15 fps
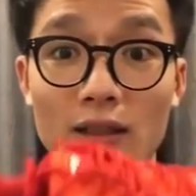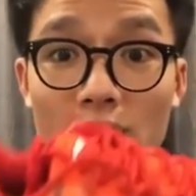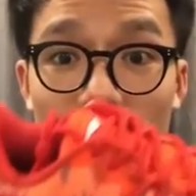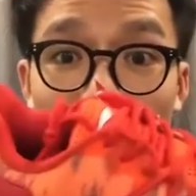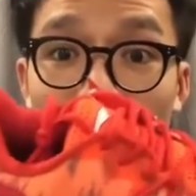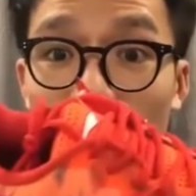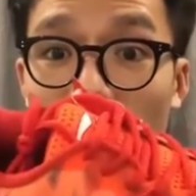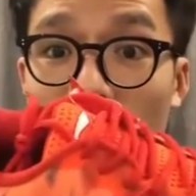
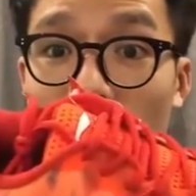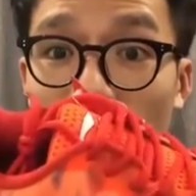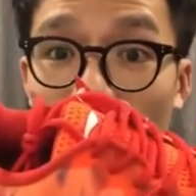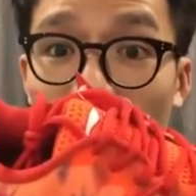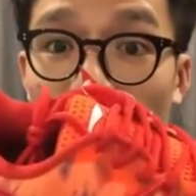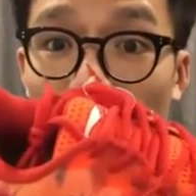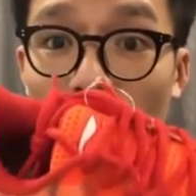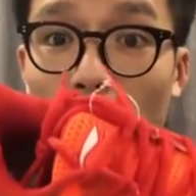Rất tự tin về
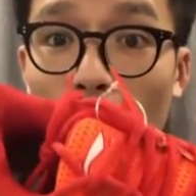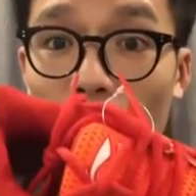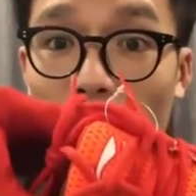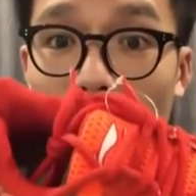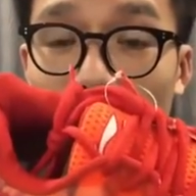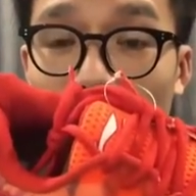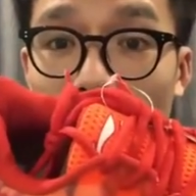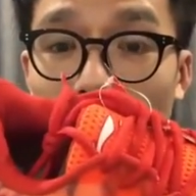sản phẩm của bên Hùng
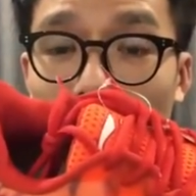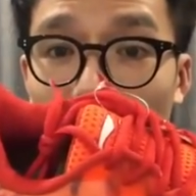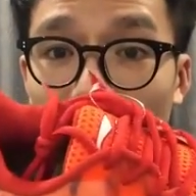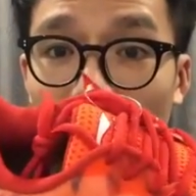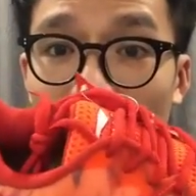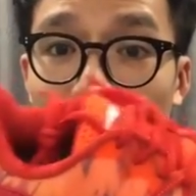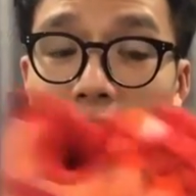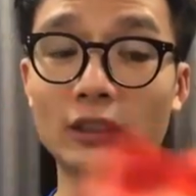bán ra
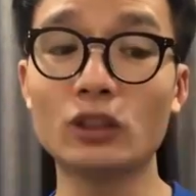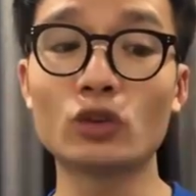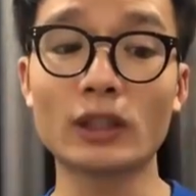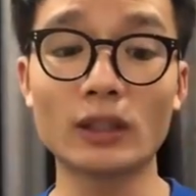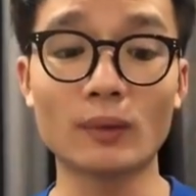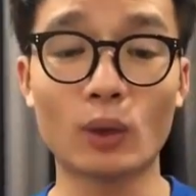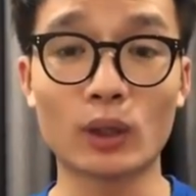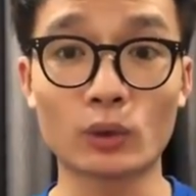và sẽ chịu trách
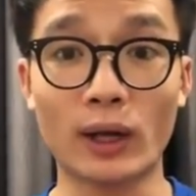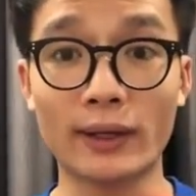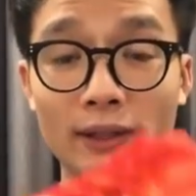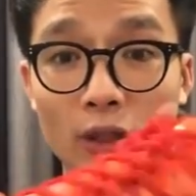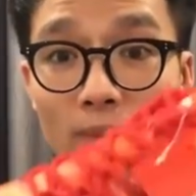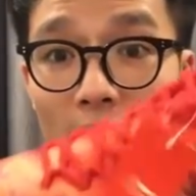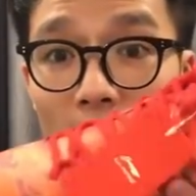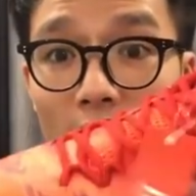nhiệm hoàn toàn
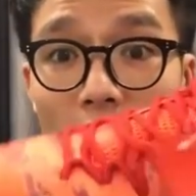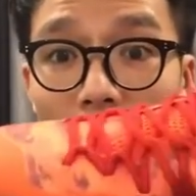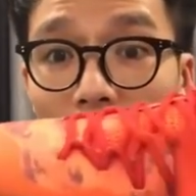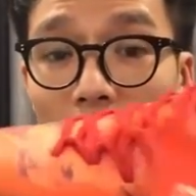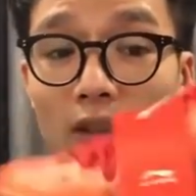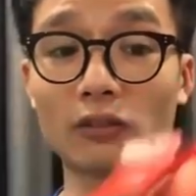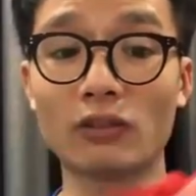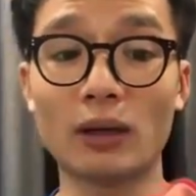nếu mà
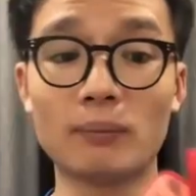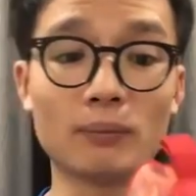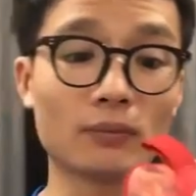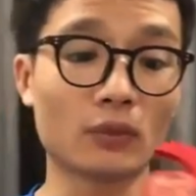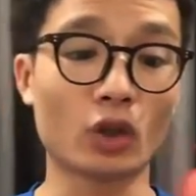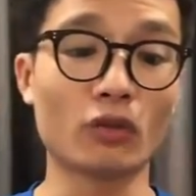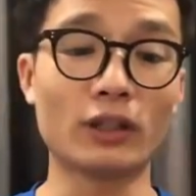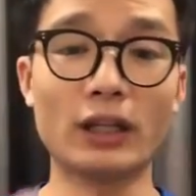sản phẩm
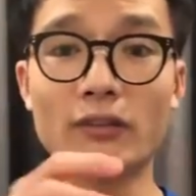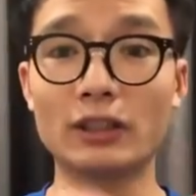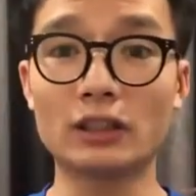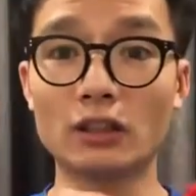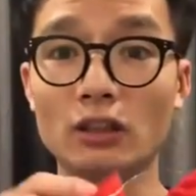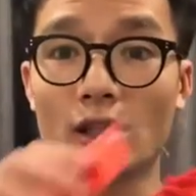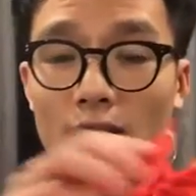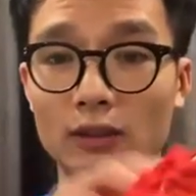có vấn đề về chất
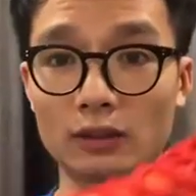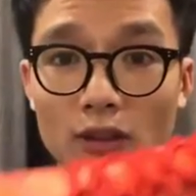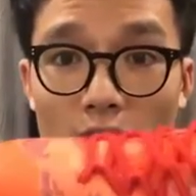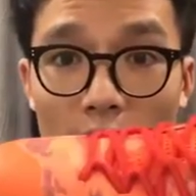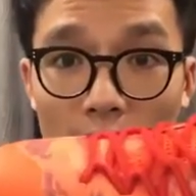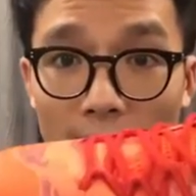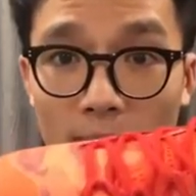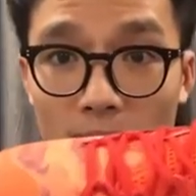lượng, chất
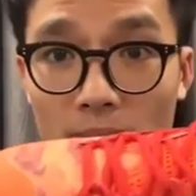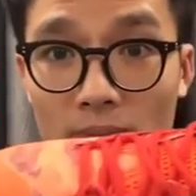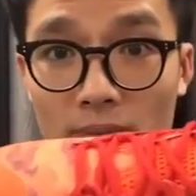lượng kém.